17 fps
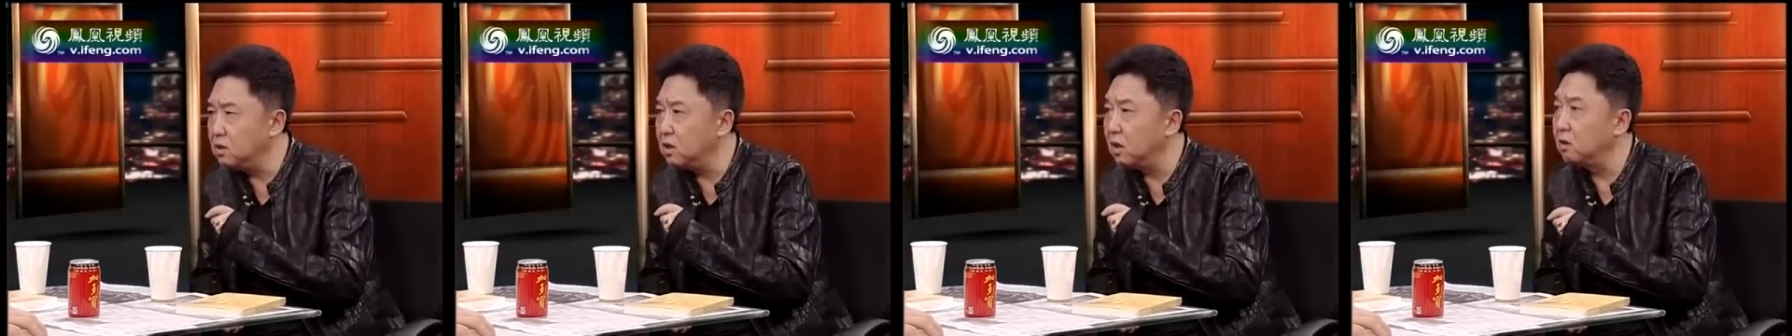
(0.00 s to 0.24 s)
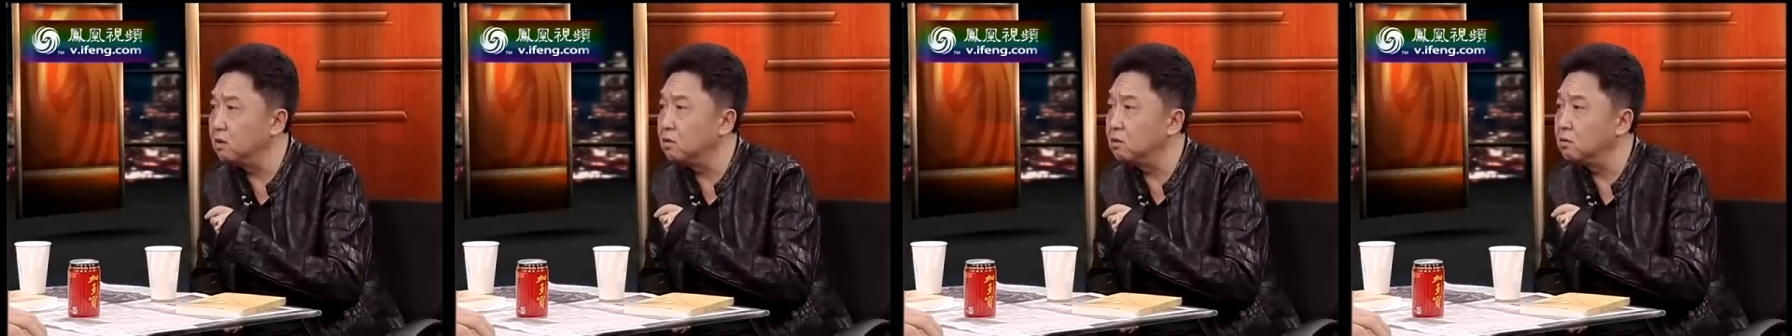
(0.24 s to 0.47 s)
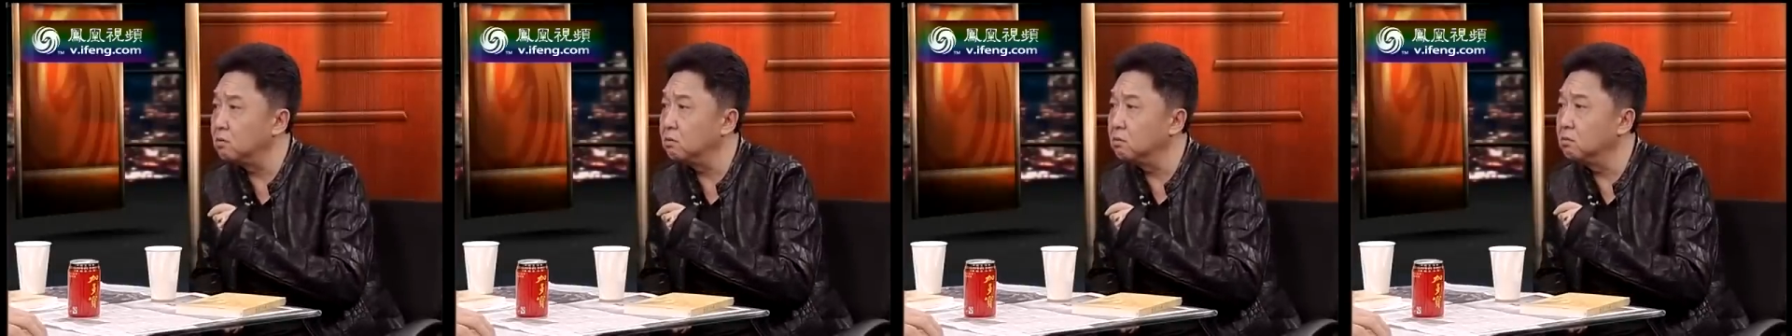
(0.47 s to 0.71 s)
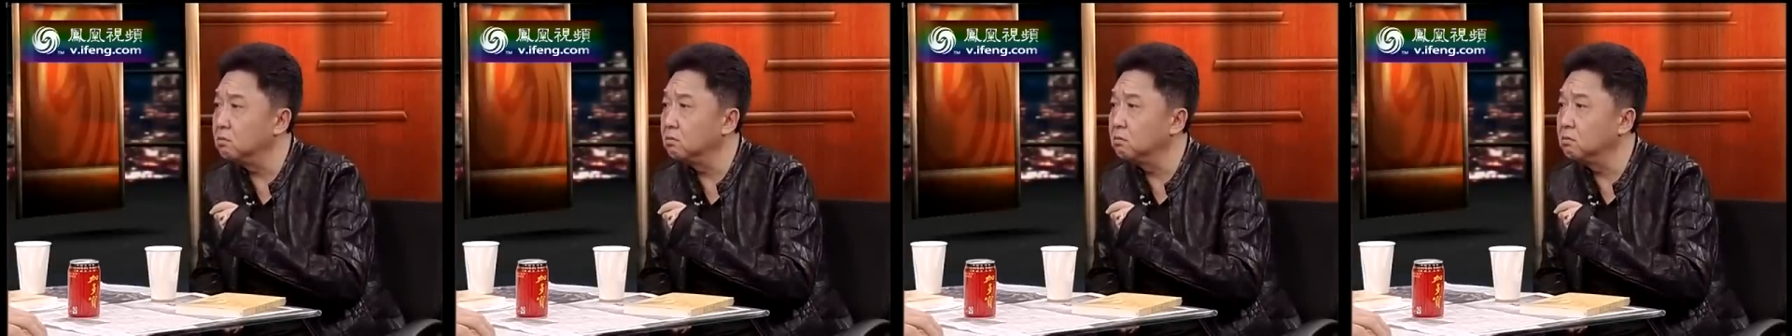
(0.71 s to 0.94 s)
讲究
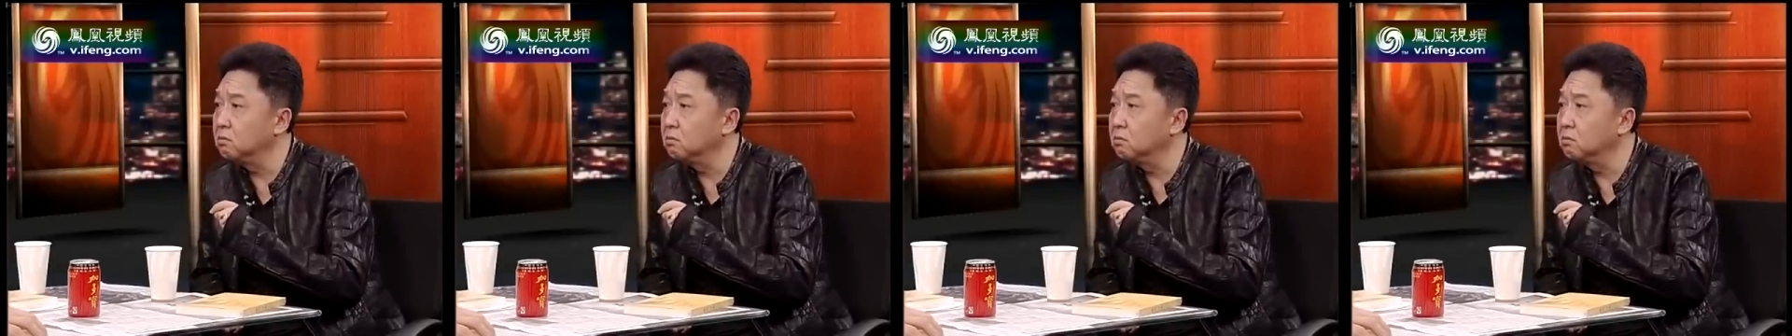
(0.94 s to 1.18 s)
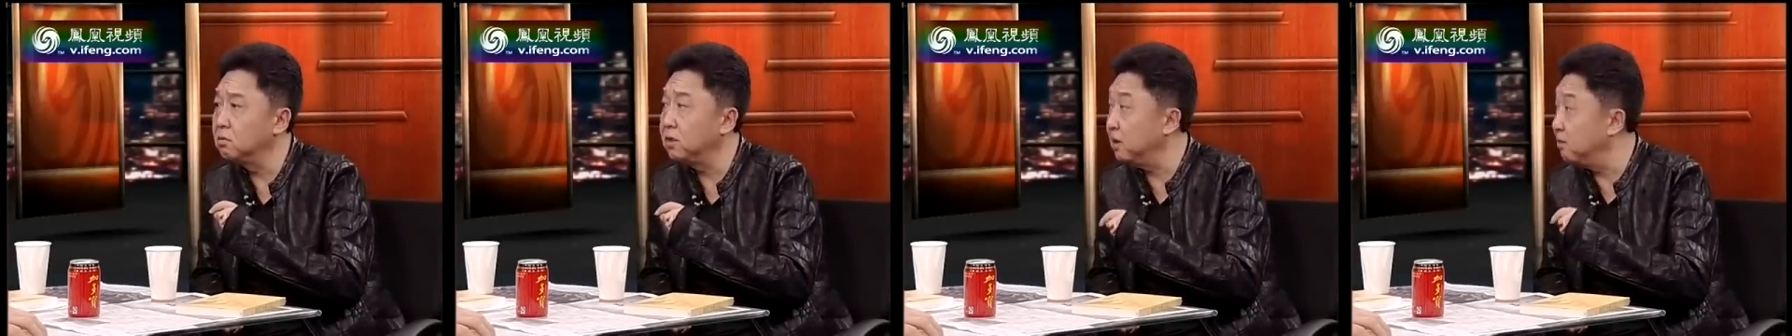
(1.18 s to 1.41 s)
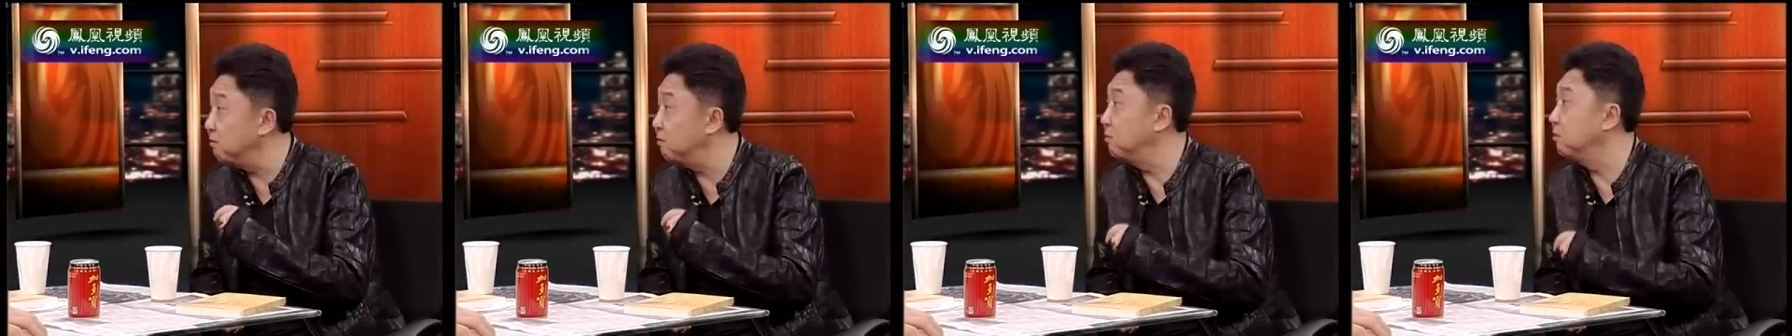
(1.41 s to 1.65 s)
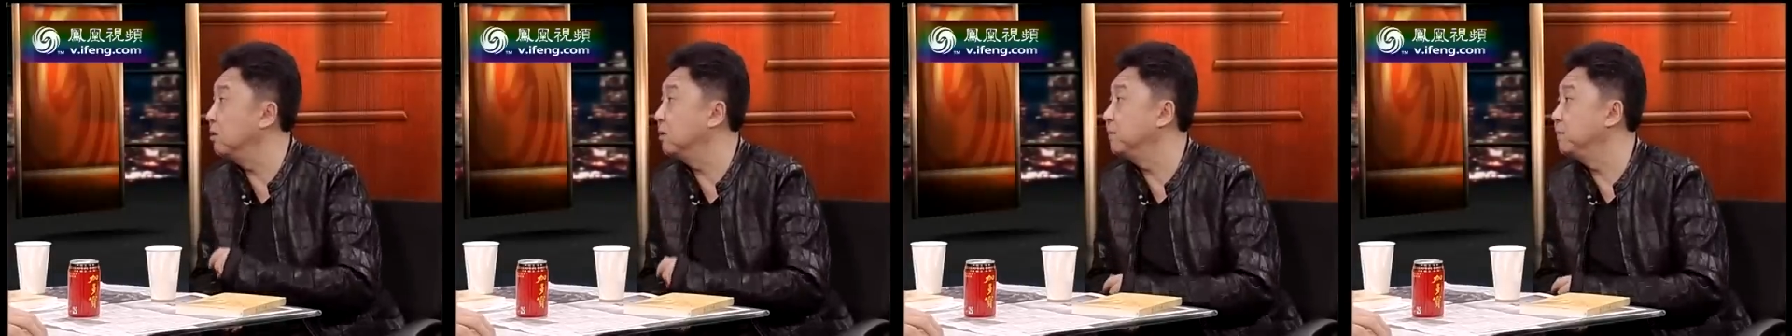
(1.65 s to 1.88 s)
天
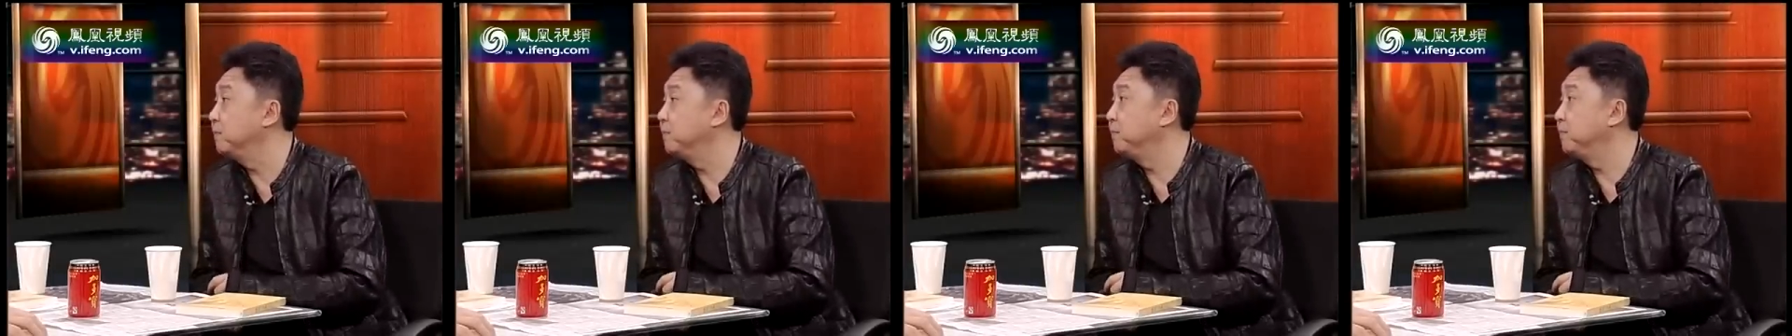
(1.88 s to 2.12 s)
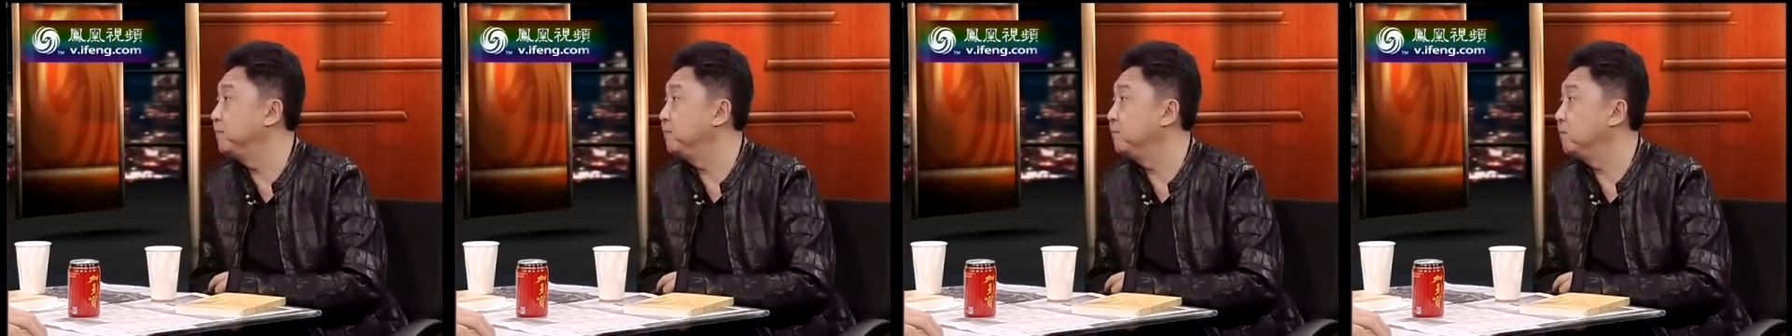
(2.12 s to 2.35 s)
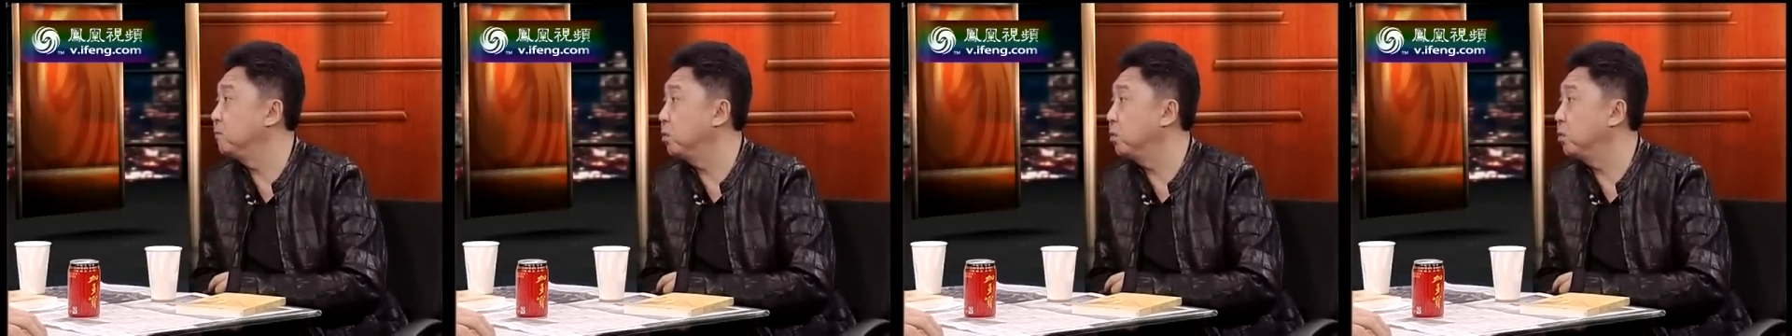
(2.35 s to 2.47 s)
赋的，天分、